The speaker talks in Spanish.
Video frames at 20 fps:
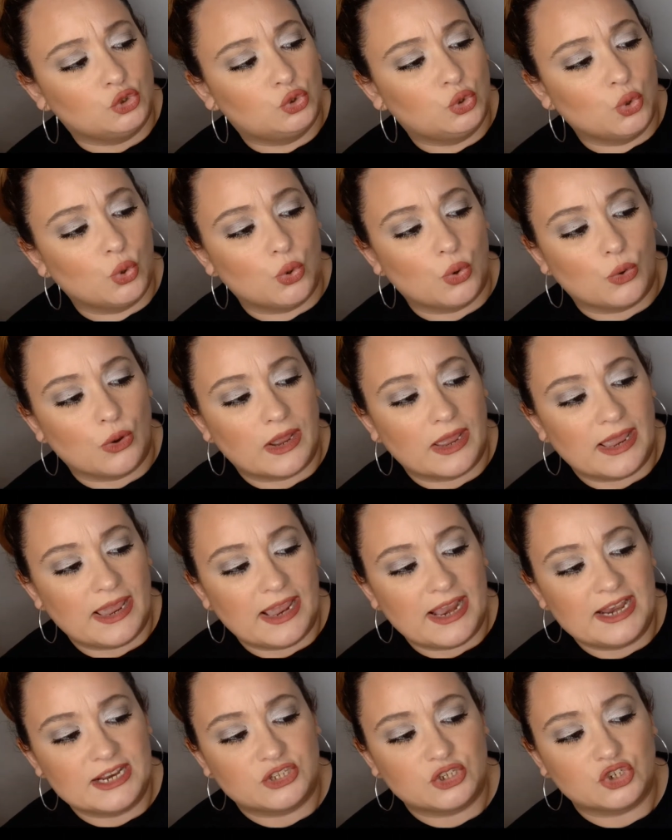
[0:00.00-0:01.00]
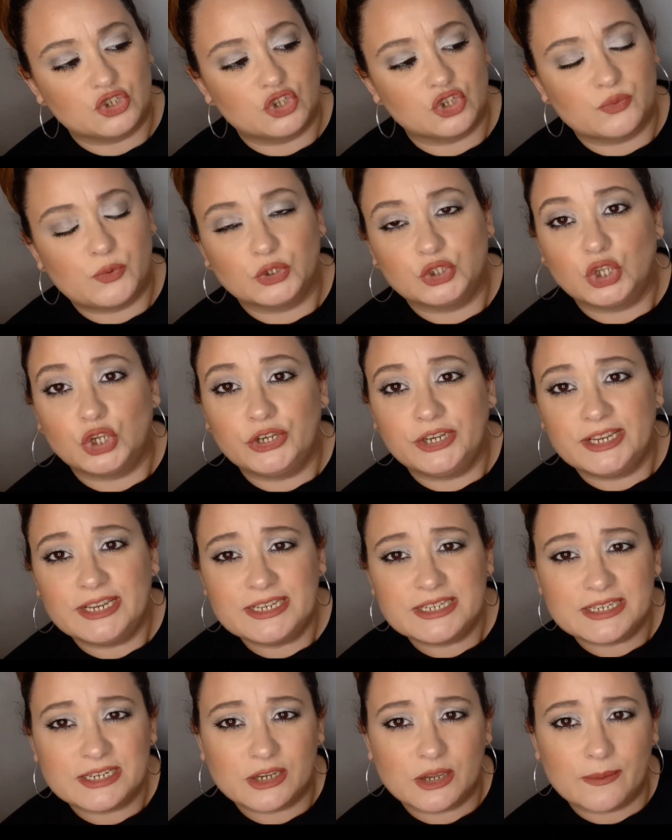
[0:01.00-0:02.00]
Tú, estos dos
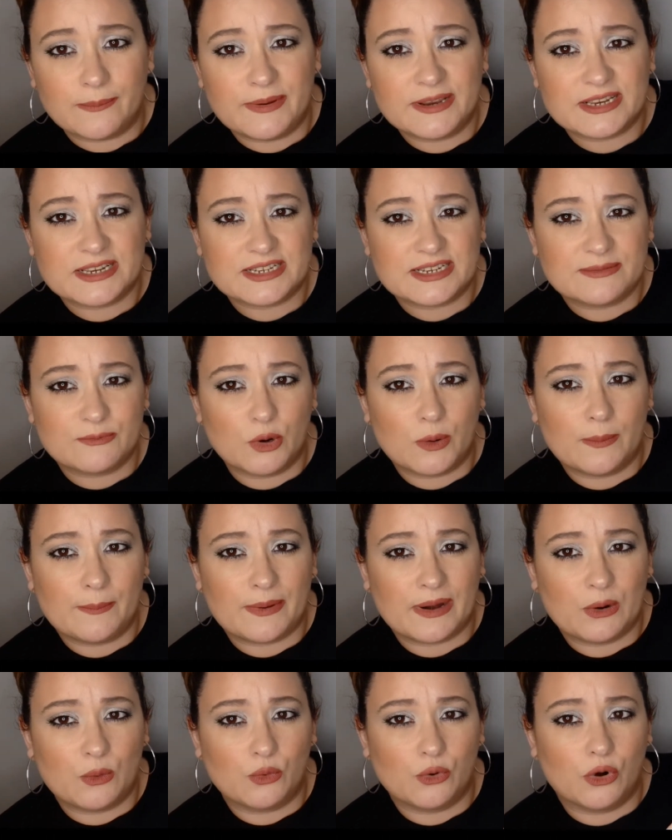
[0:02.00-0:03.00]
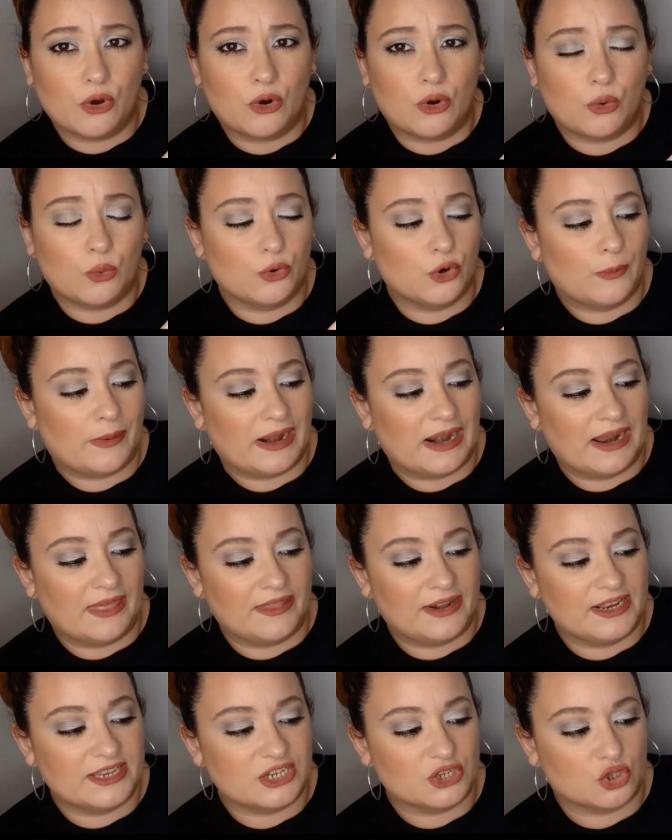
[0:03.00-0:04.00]
botones, que veis que se mueven para uno, uno para la
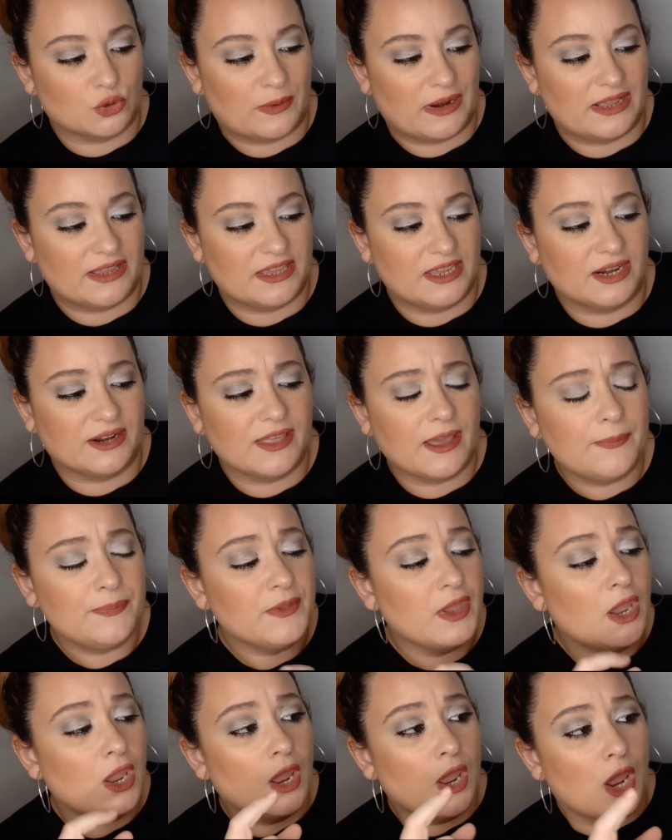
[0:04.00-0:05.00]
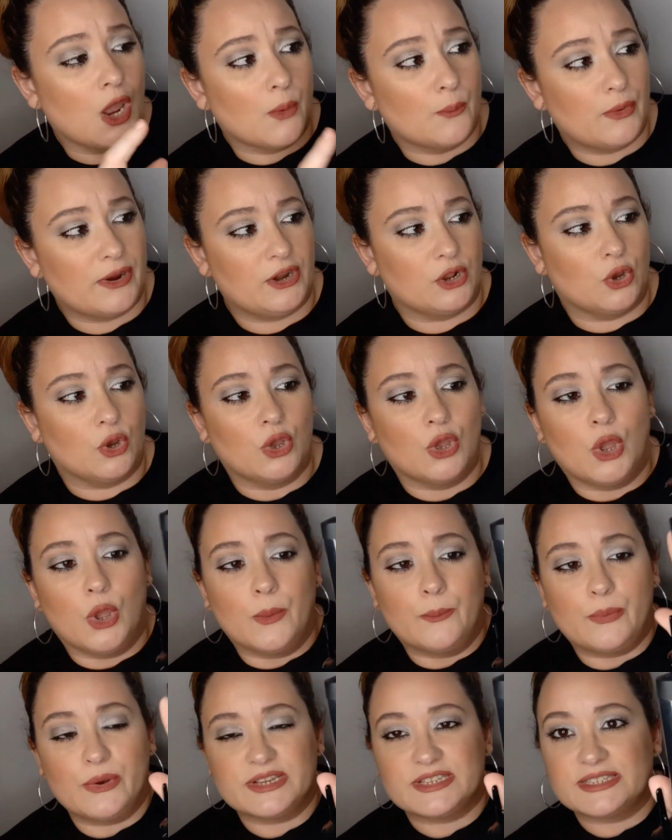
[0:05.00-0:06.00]
derecha y otro para la izquierda, bueno,
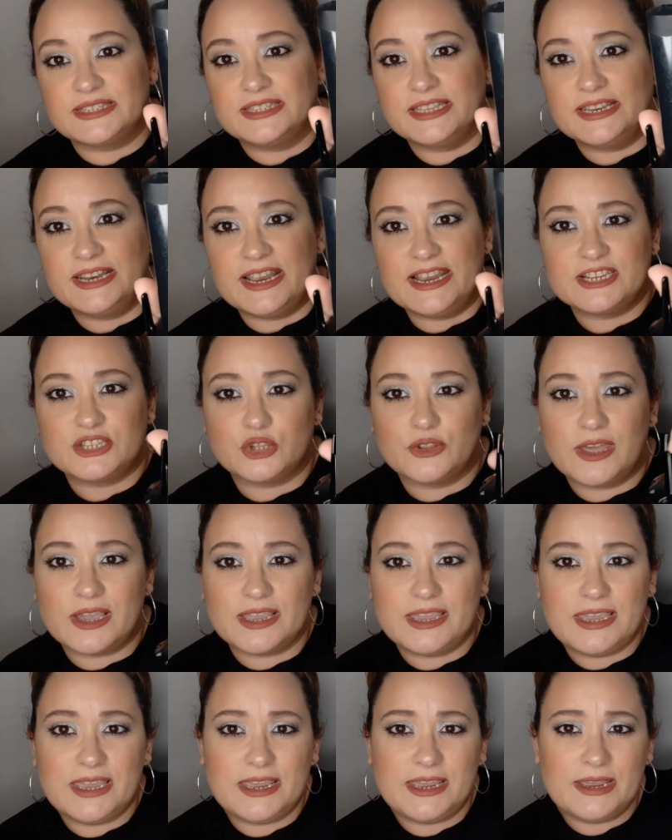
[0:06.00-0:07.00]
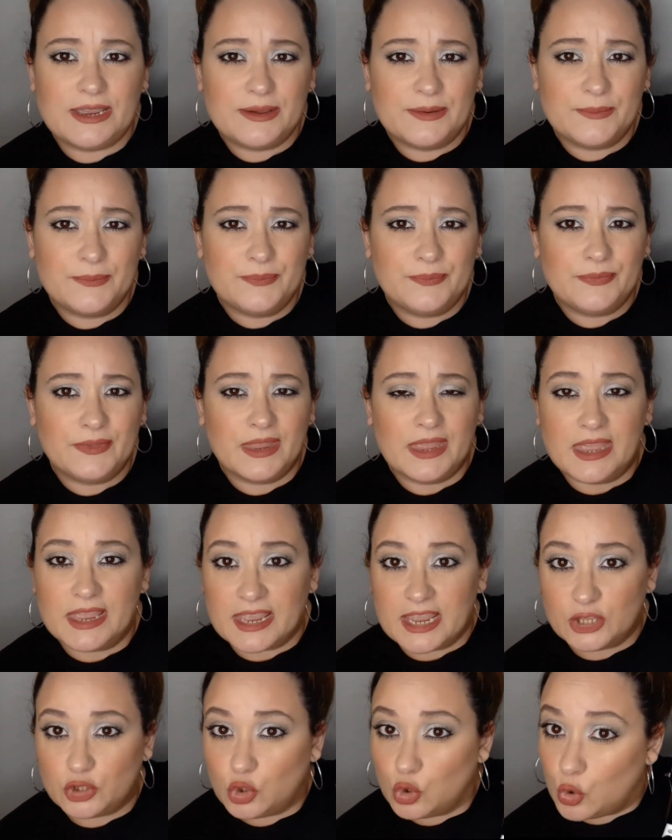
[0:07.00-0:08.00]
pues tiene esto de aquí,
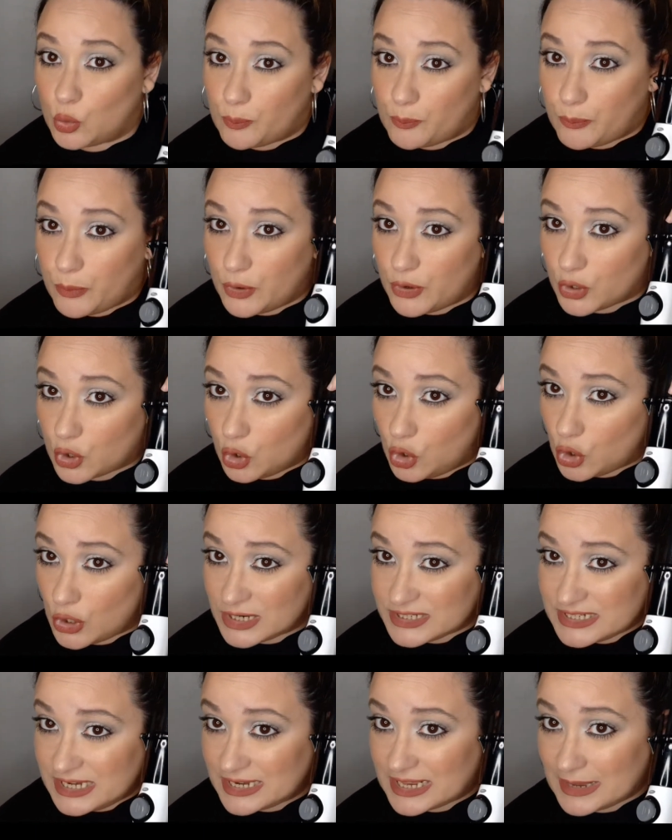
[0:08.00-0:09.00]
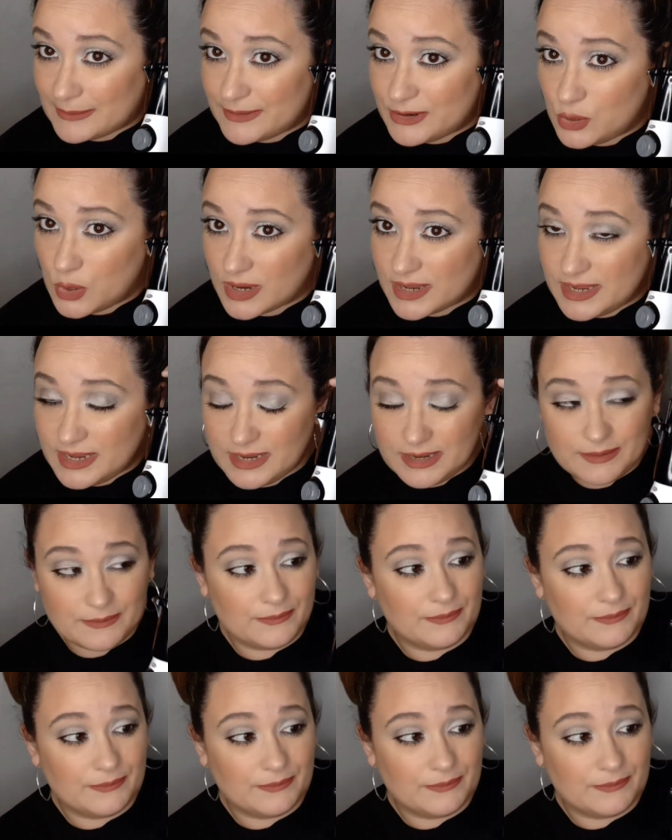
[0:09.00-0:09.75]
que tú colocas el cabello aquí,